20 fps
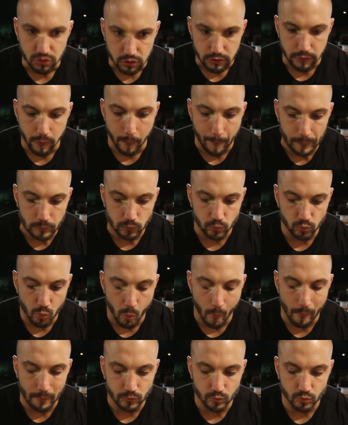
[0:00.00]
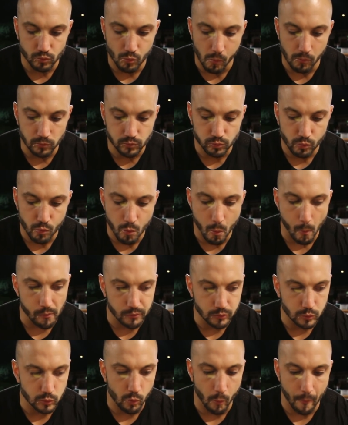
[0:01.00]
Boîte du coca pour parler
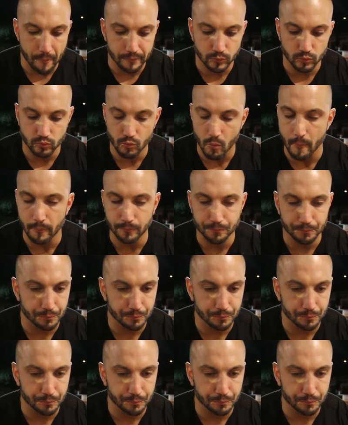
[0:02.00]
pour la bouche tout